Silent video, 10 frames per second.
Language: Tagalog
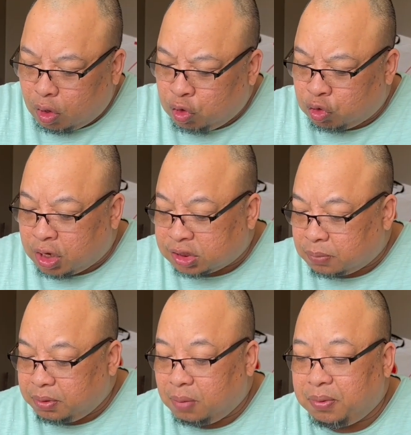Nung
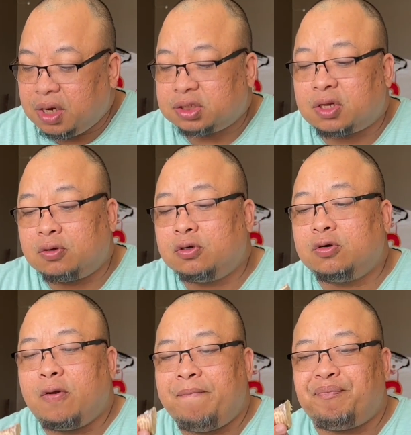nasa Pilipinas
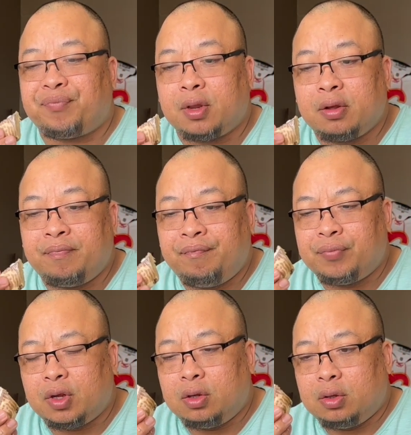ako,
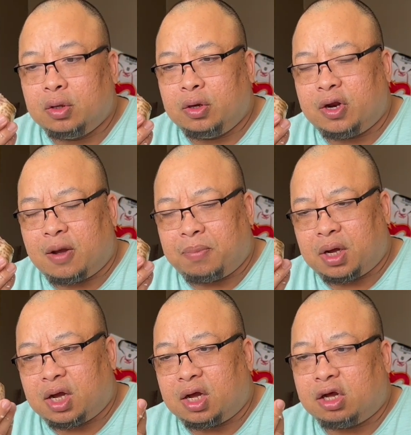
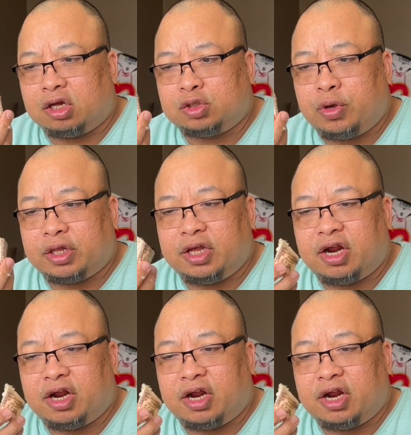napaka-swerte